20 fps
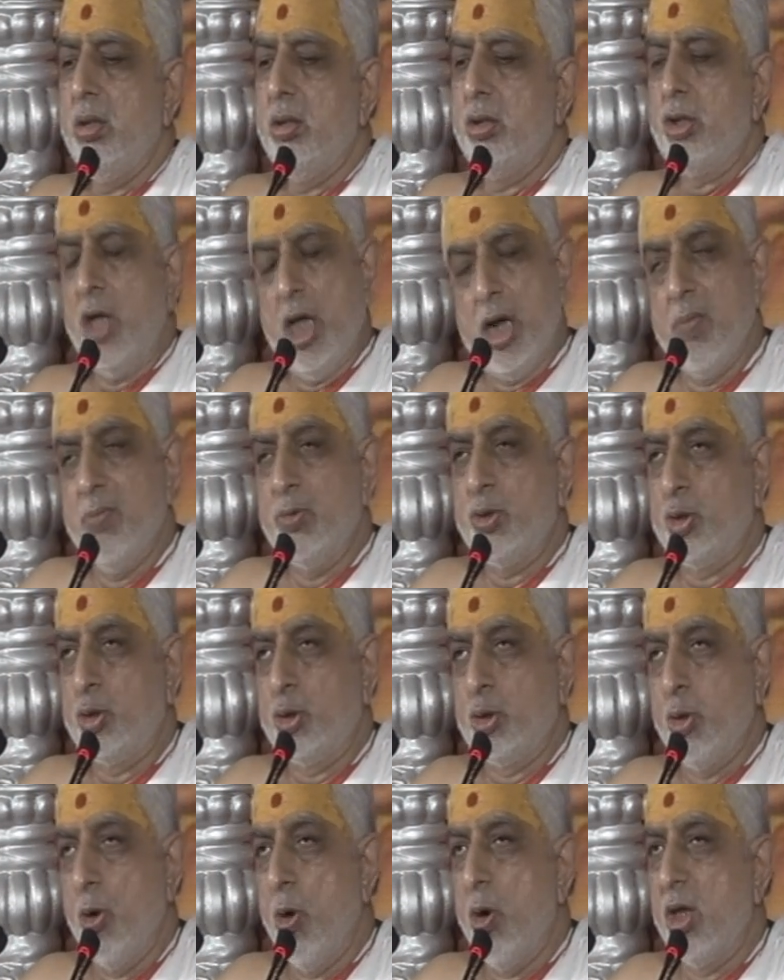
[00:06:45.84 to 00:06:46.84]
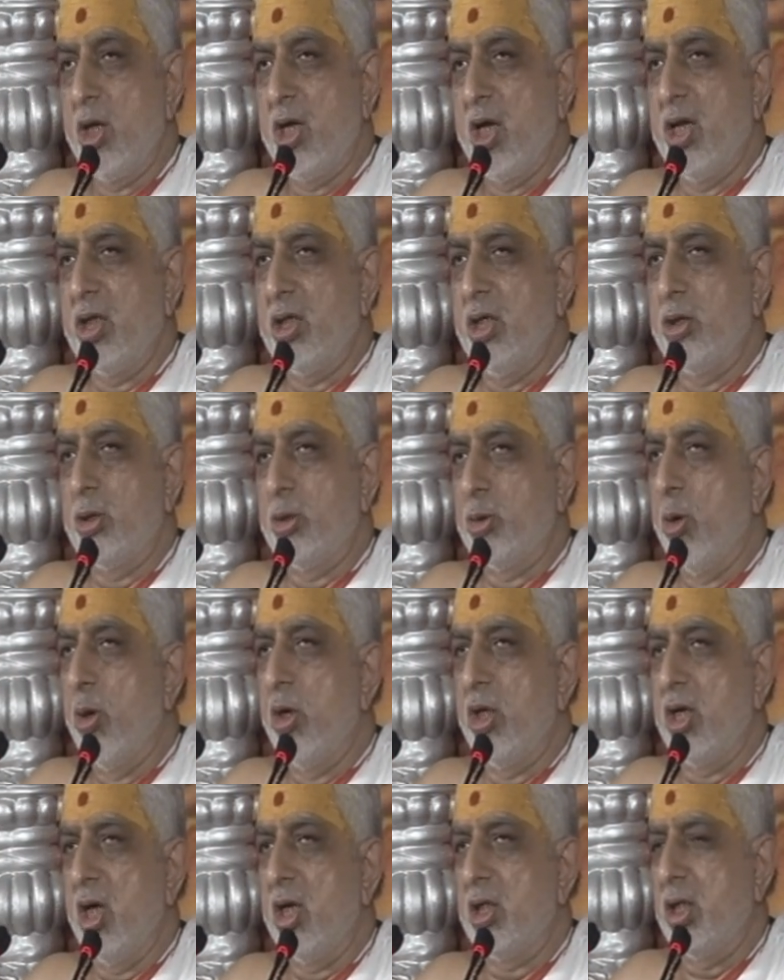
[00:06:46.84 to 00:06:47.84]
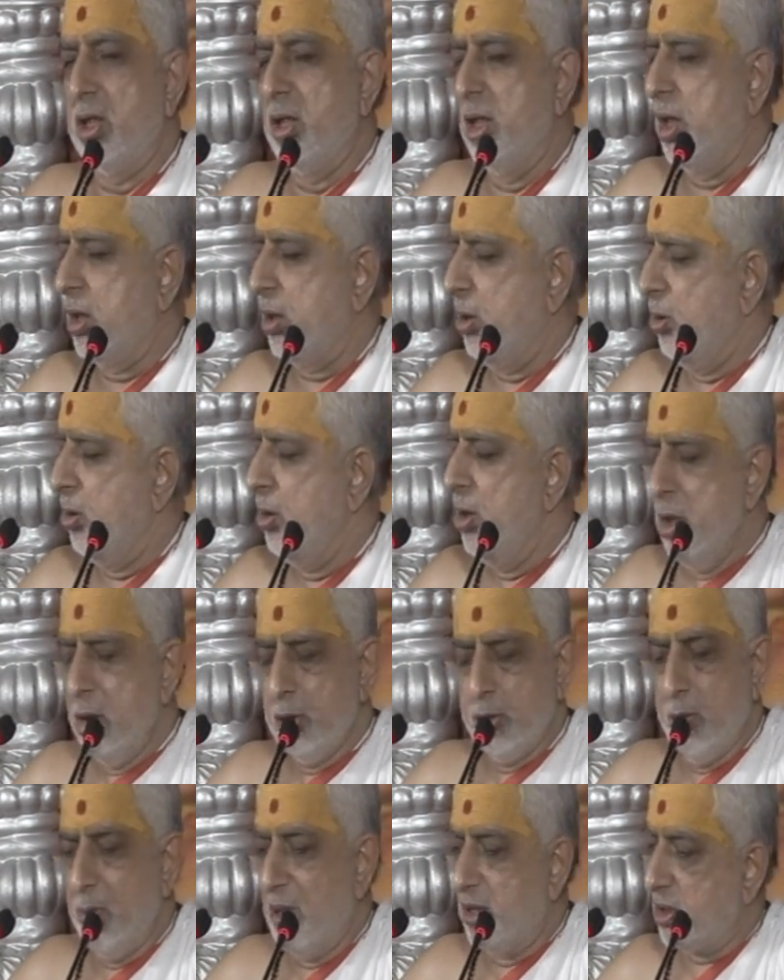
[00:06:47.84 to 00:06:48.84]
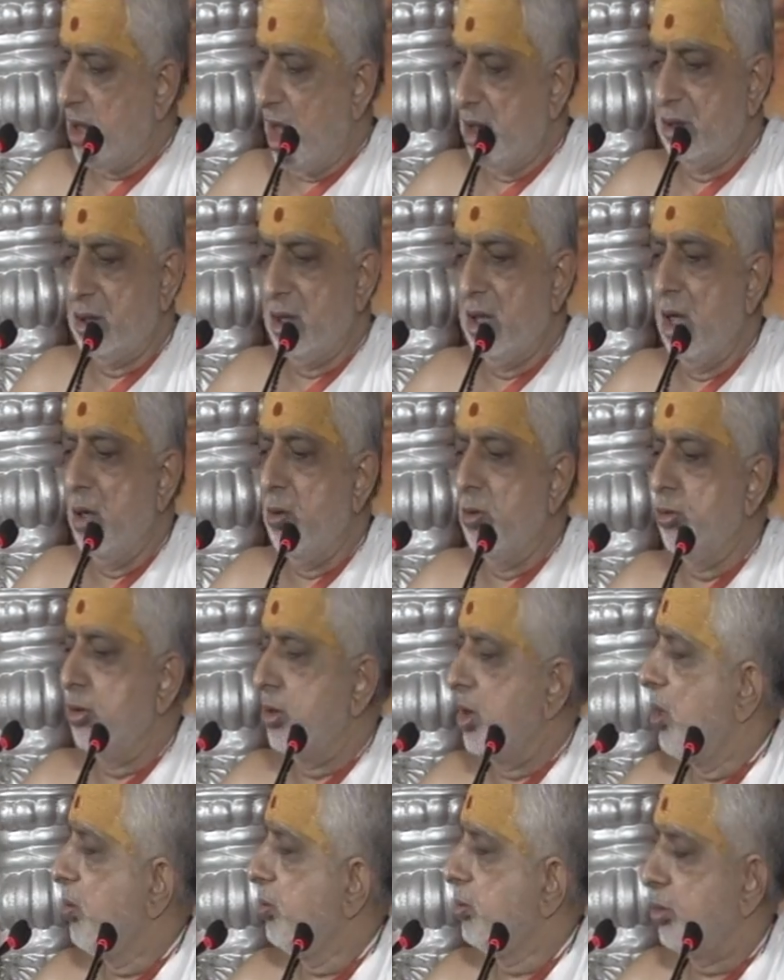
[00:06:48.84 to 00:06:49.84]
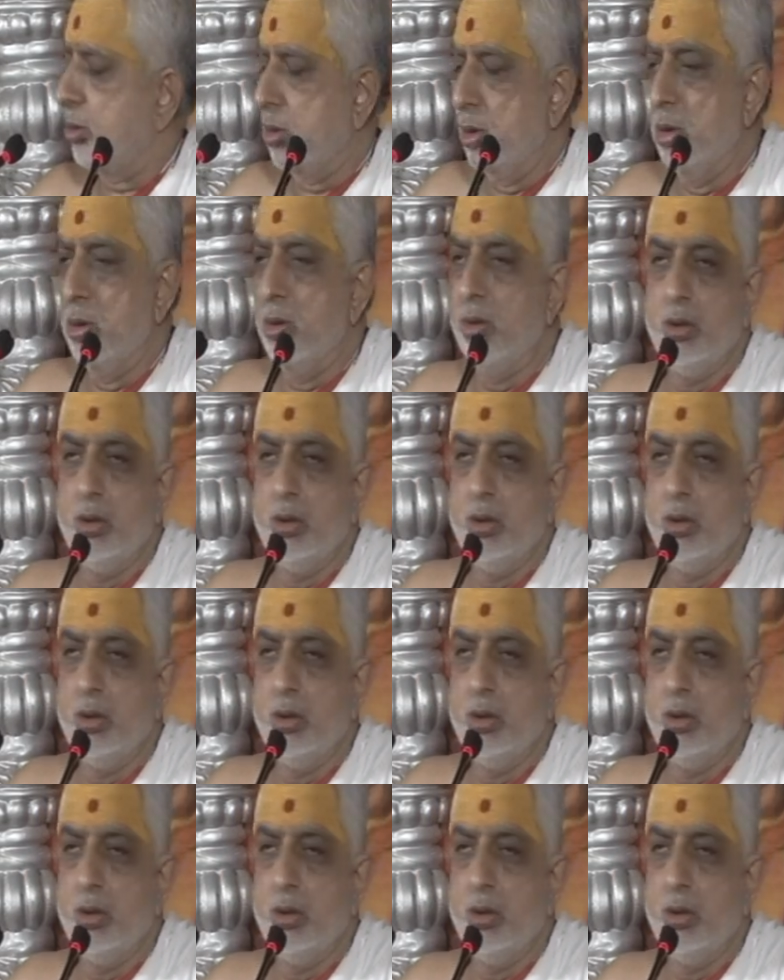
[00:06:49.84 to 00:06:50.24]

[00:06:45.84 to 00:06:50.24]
शर्म छोड़ करके तोड़ करके देख लो तुम अशांत न हो जाओ तो